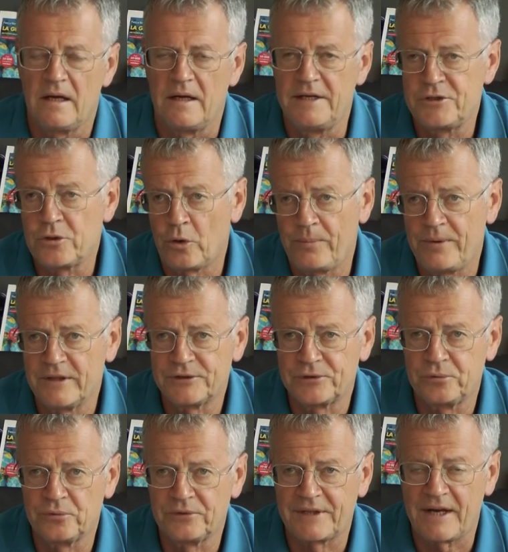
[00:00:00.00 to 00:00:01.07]
Les Européens
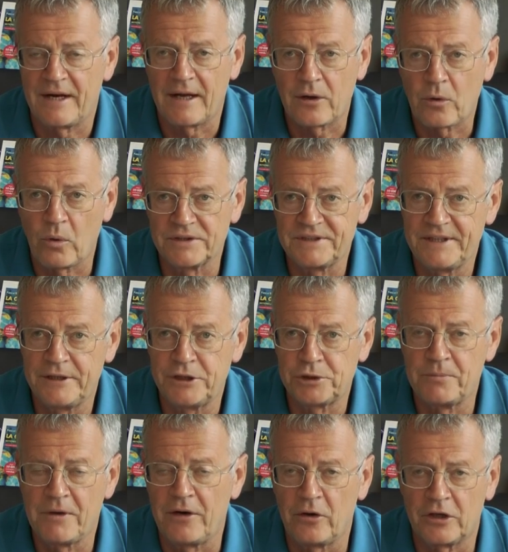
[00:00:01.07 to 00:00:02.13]
sont à la croisée des
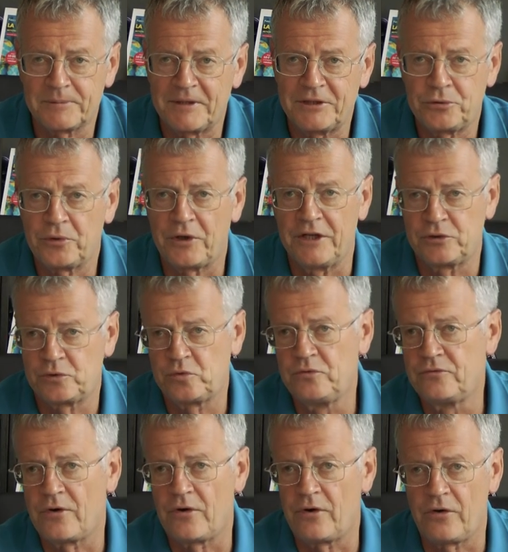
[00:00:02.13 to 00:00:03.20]
chemins. L'expression est
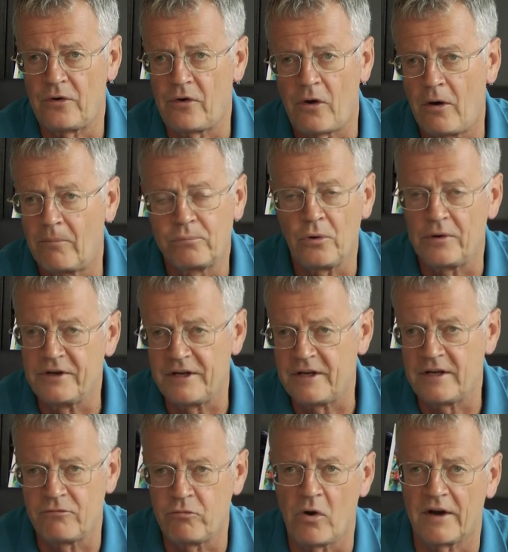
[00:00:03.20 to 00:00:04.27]
souvent
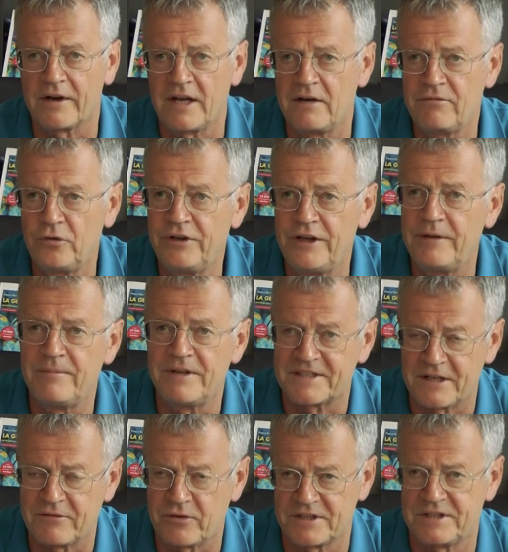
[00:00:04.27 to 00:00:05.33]
employée, voire galvaudée, mais
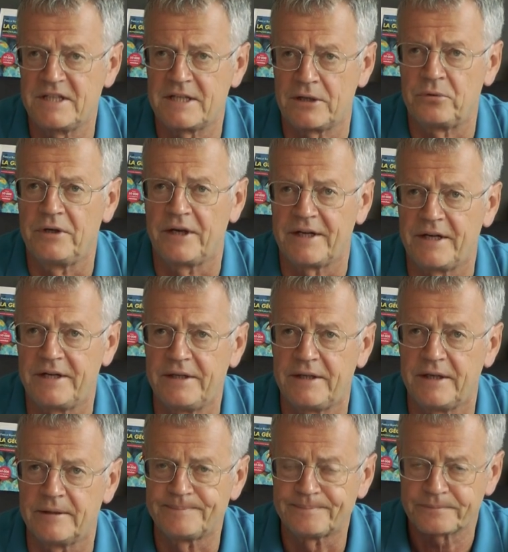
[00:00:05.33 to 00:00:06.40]
cette fois-ci c'est une
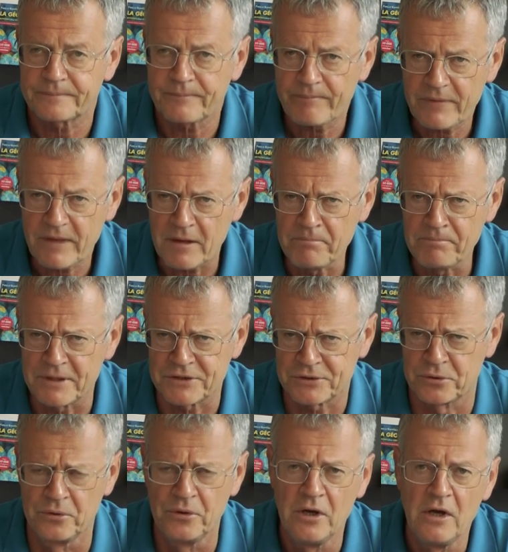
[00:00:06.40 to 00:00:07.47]
réalité. Parce
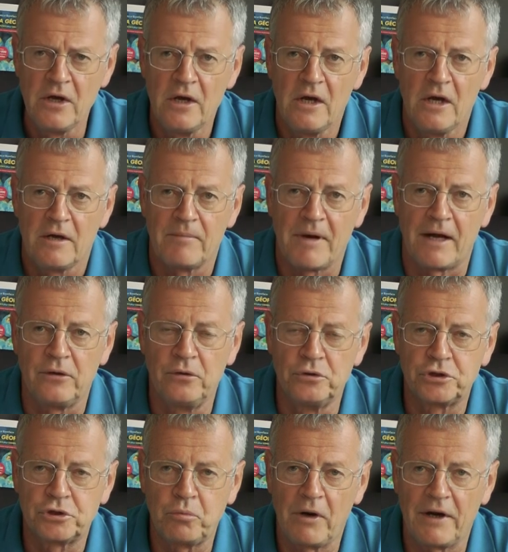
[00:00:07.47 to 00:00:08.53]
que bah, le
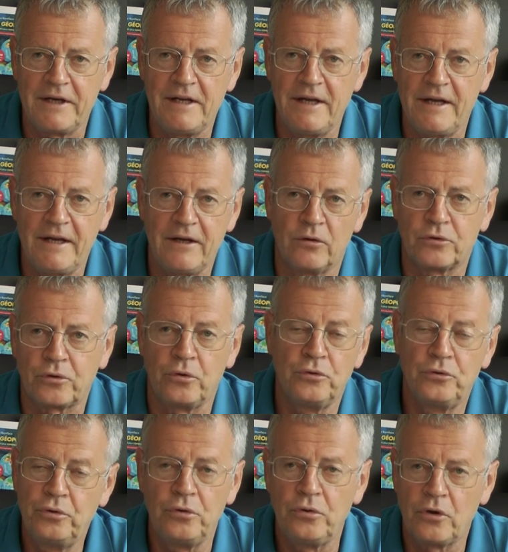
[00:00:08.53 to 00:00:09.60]
choix il est entre
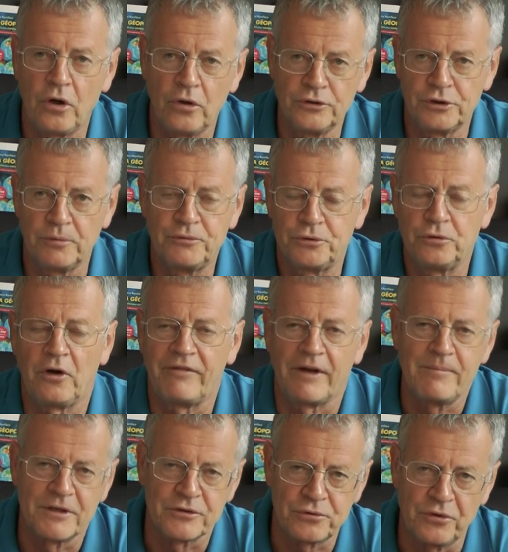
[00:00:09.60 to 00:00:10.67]
deux grandes options,
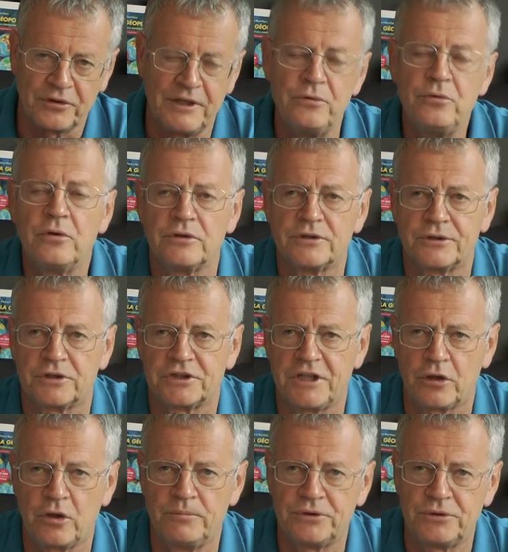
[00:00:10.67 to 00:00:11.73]
avec bien sûr des nuances dans
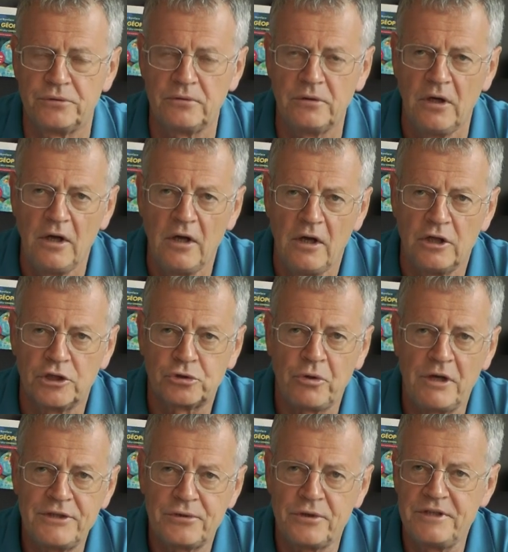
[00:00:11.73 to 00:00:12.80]
chaque option.
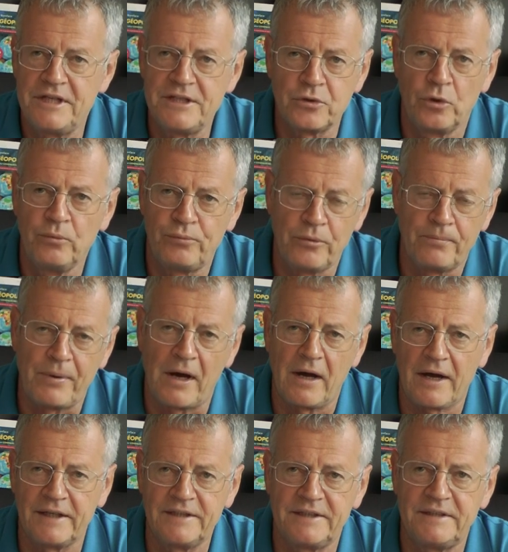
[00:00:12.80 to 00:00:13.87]
Soit ils se disent on ne peut
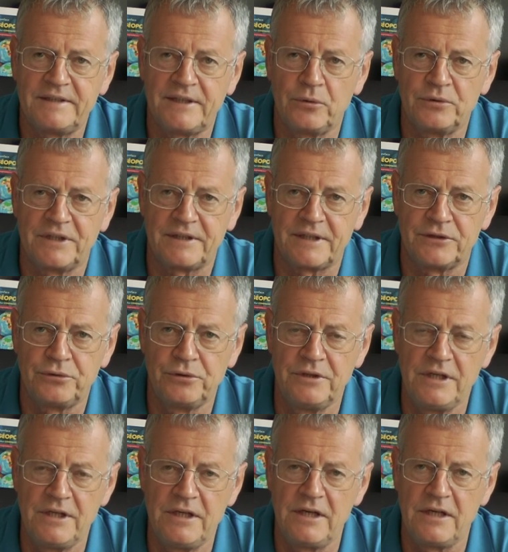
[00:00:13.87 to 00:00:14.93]
pas résister aux
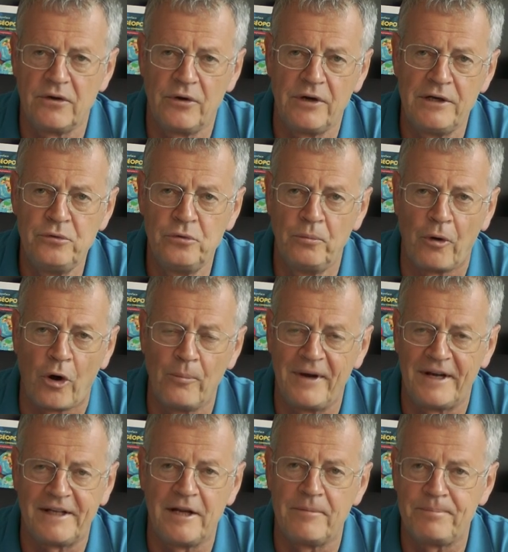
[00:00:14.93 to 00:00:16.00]
États-Unis, euh, ils nous
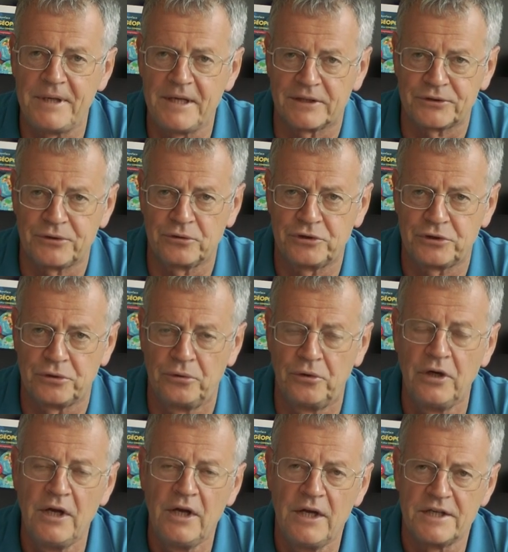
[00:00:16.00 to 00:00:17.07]
promettent les pires
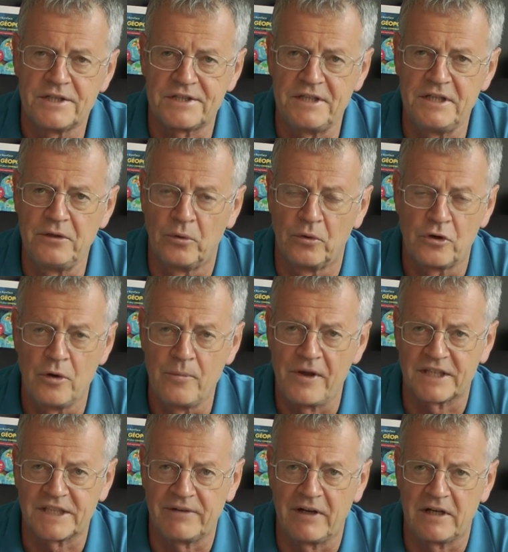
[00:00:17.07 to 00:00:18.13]
sanctions si on
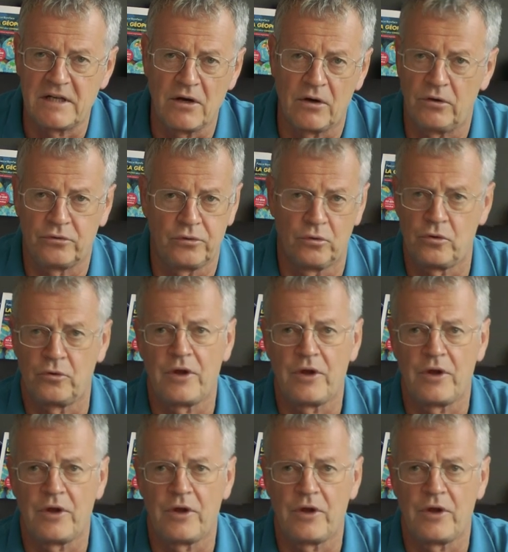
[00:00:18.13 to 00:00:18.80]
commerce avec l'Iran, donc